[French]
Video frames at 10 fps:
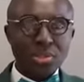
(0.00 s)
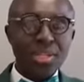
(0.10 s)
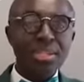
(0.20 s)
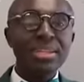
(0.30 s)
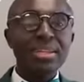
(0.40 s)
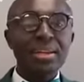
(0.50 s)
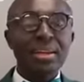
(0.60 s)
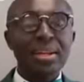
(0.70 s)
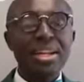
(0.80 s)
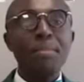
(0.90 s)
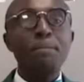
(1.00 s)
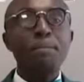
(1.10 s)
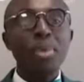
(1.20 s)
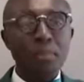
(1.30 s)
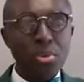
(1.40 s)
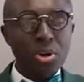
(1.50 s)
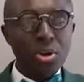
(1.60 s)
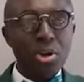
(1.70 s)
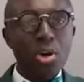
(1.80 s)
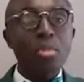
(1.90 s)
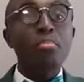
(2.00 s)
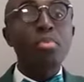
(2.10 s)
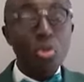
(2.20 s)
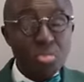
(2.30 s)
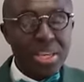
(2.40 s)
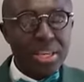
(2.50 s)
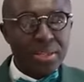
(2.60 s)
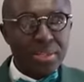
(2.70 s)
c'est-à-dire les peuples premiers.